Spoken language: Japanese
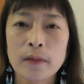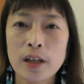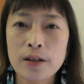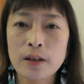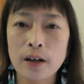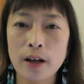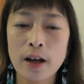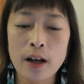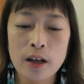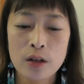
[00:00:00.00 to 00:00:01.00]
ですか
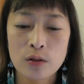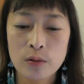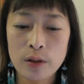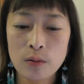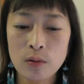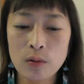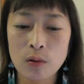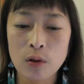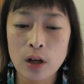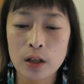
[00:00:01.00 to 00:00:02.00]
らそれ
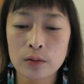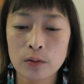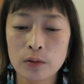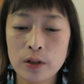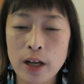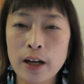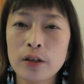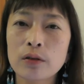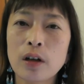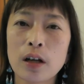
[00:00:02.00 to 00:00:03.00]
をあのやれ
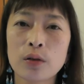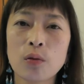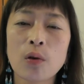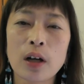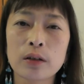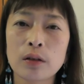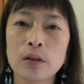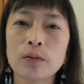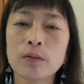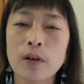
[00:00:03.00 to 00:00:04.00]
るかどうかっ
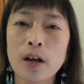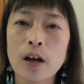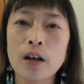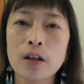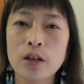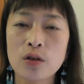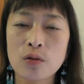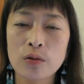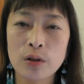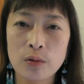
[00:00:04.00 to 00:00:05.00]
ていうのは非
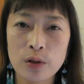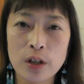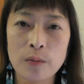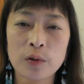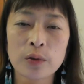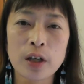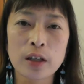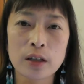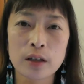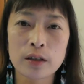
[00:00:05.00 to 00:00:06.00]
常に大きな問
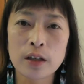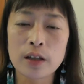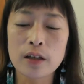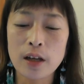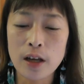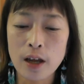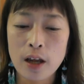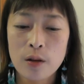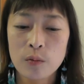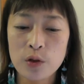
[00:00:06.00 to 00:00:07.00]
題になっていて
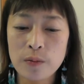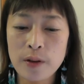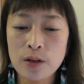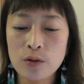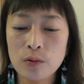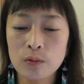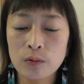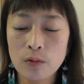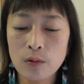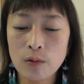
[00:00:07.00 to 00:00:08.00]

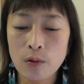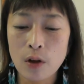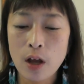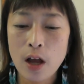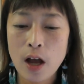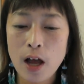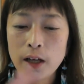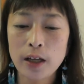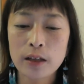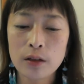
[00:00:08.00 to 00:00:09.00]
モチベーションを
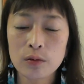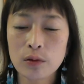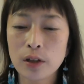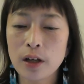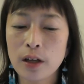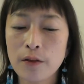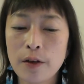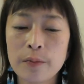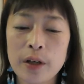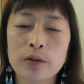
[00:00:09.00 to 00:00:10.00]
上げた時だけ
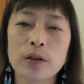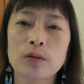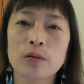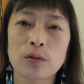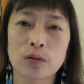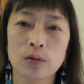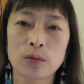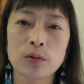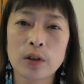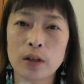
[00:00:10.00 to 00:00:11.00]
はうまくいく
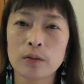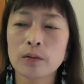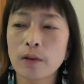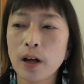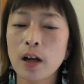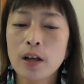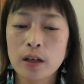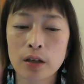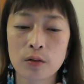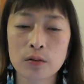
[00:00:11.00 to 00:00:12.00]
人っていうのは
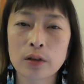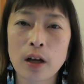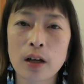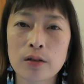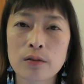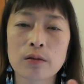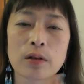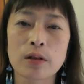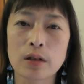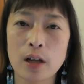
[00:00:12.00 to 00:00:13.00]
結局長続
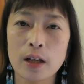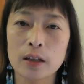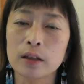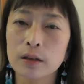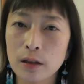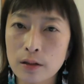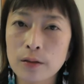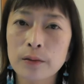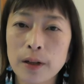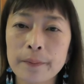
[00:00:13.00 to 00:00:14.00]
きしないんで
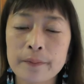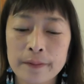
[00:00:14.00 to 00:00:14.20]
すよね。